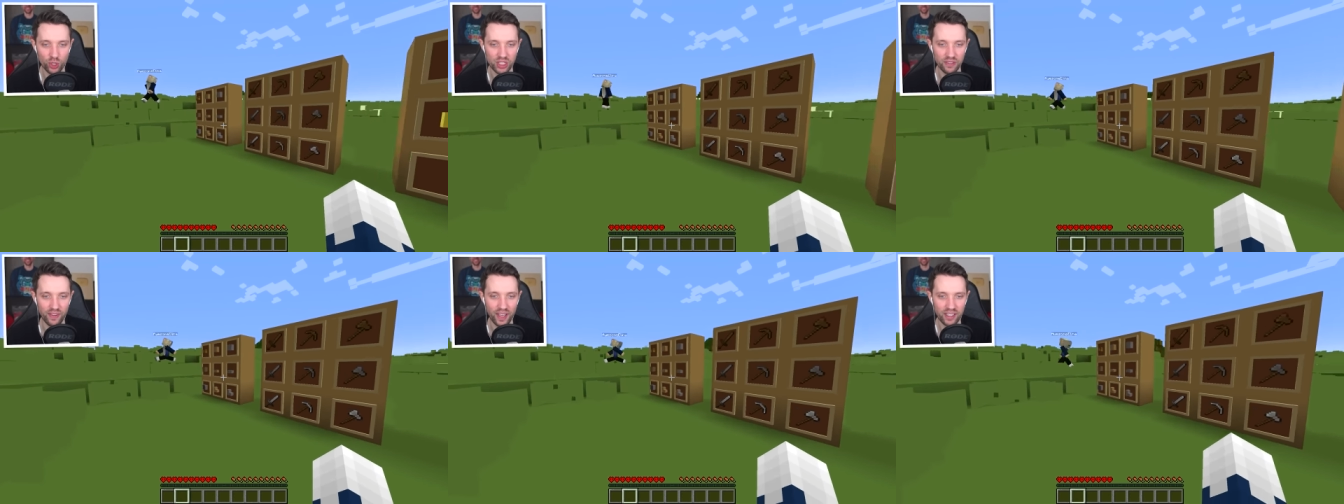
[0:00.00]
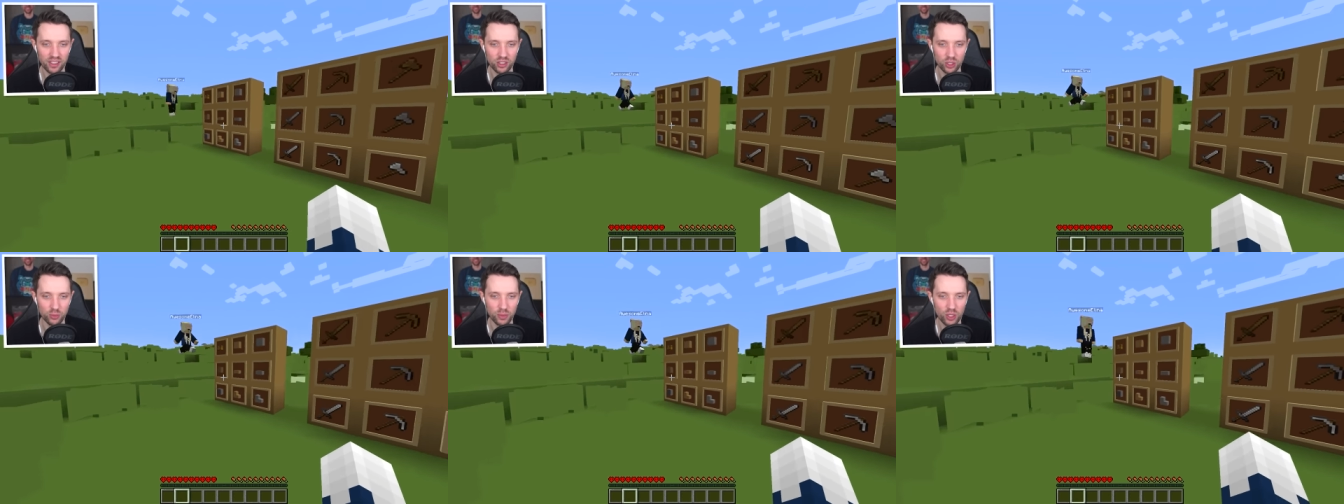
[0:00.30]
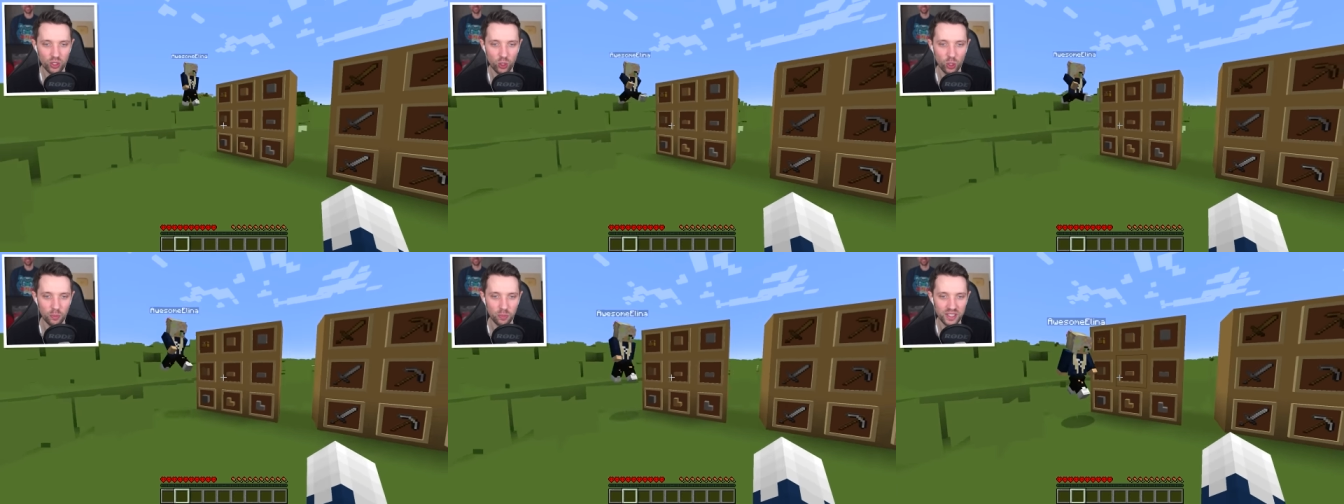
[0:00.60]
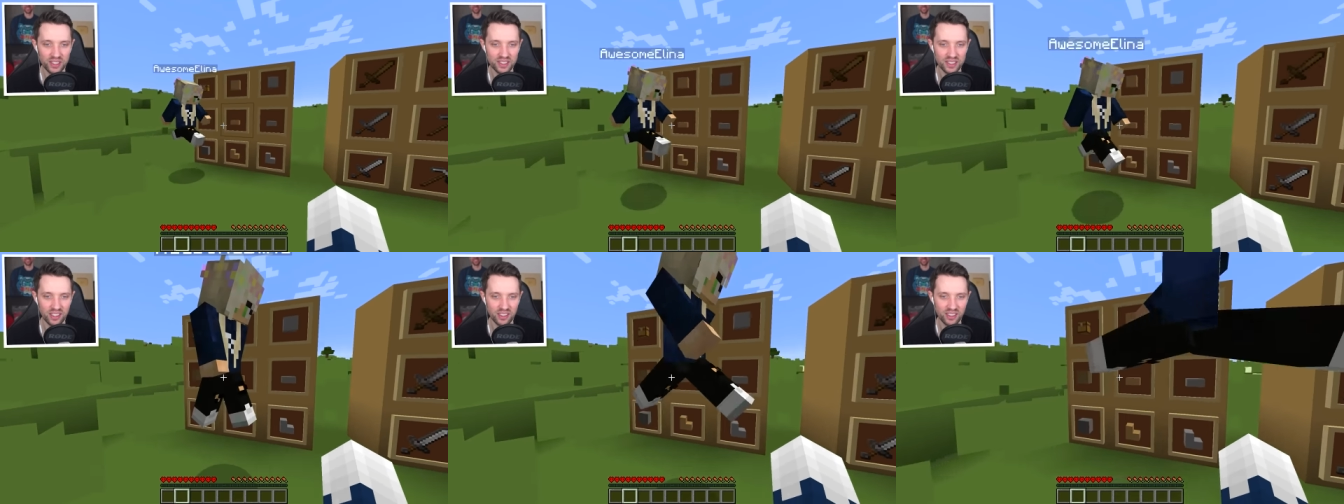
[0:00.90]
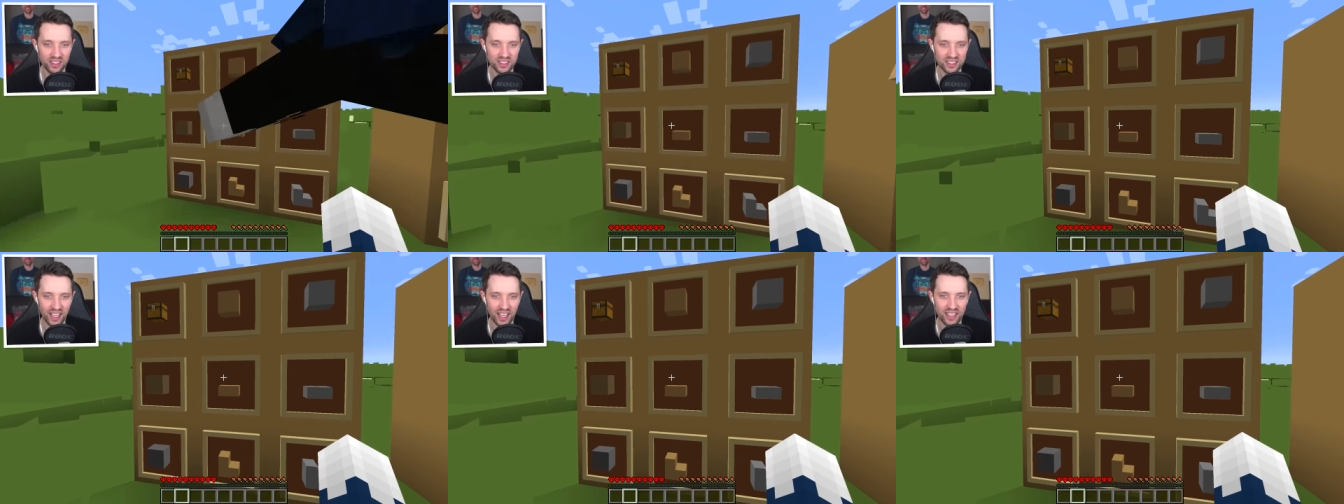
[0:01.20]
Die werden immer komplizierter.
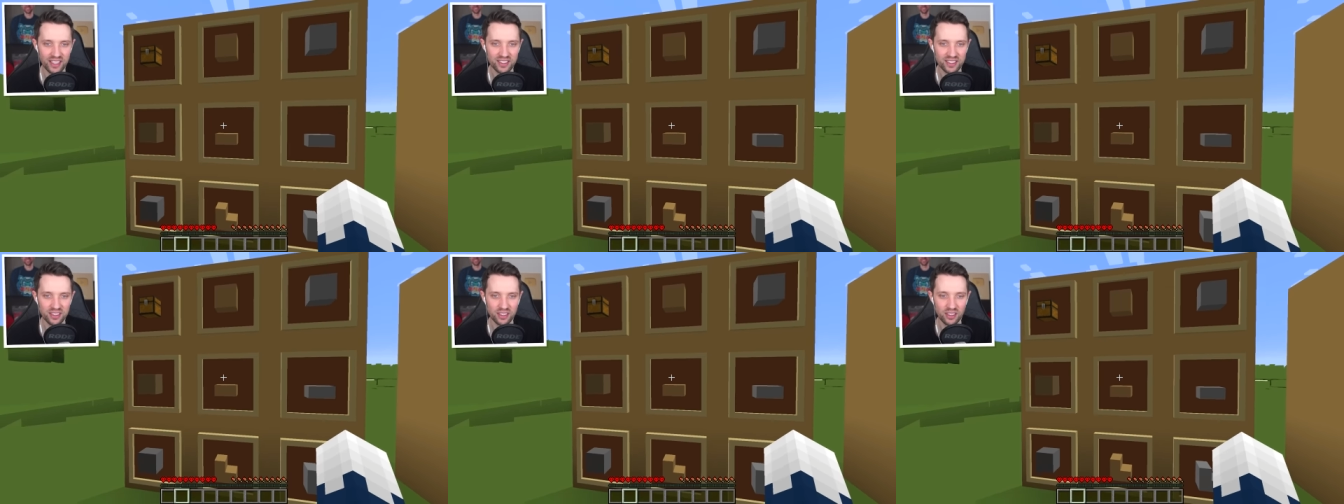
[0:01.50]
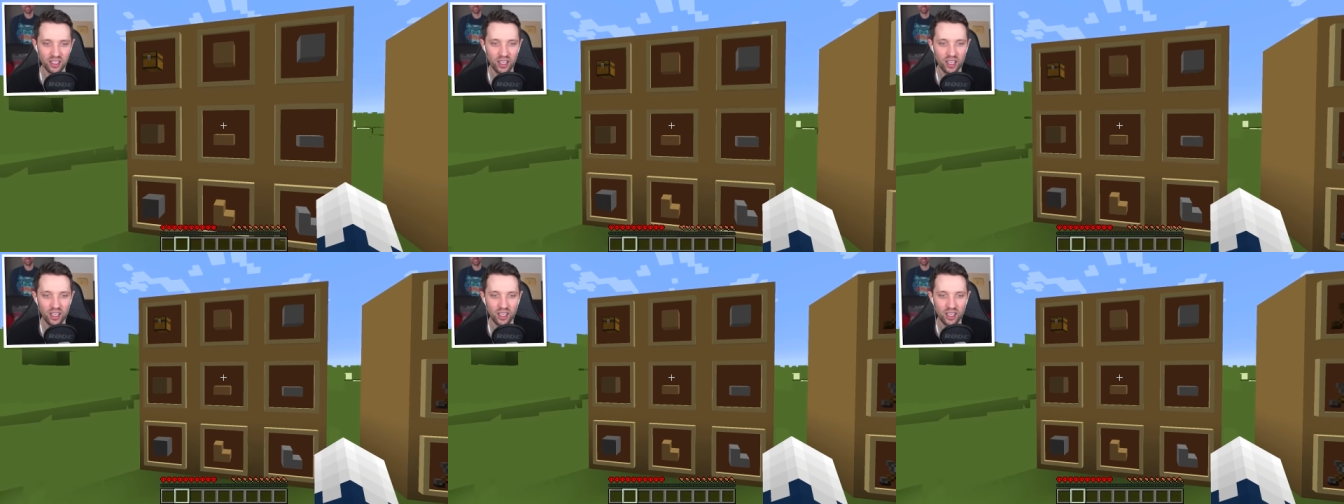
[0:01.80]
Das erste